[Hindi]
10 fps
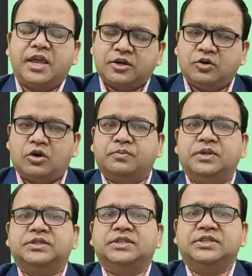एक
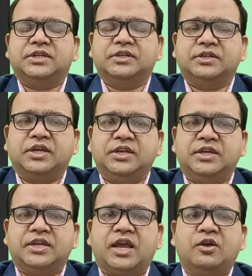नॉर्मल सिटीजन के
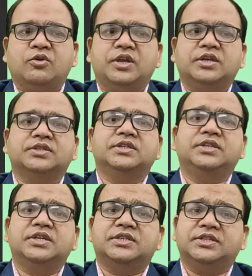लिए क्या है और एक
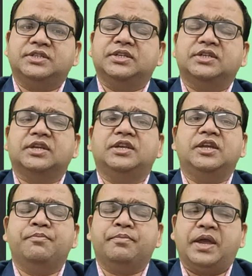सीनियर सिटीजन के
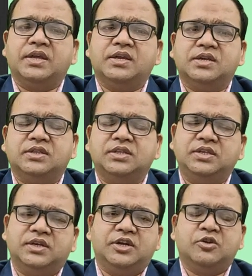लिए बैंक
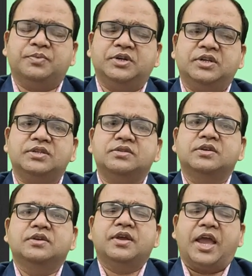कितनी रेट ऑफ
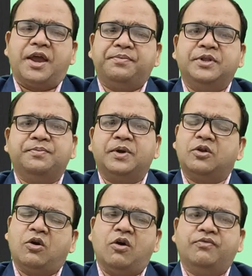इंटरेस्ट एफडी
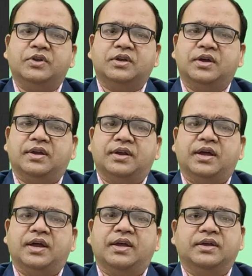पर ऑफर कर
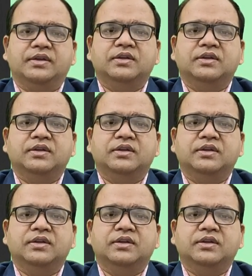रहा है